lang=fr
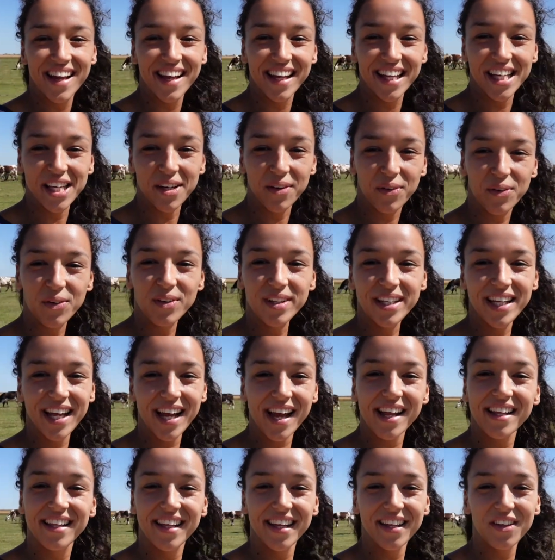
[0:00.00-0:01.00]
et
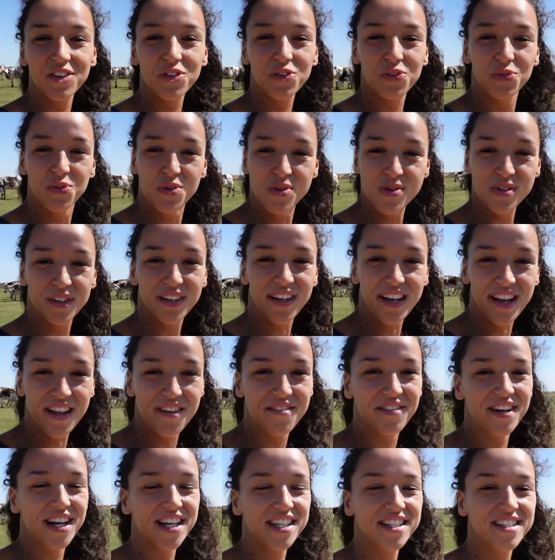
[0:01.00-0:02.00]
regardez toutes les
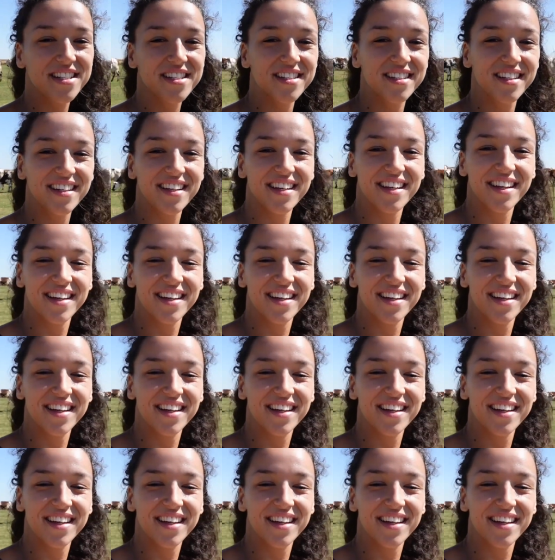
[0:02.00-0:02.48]
vaches.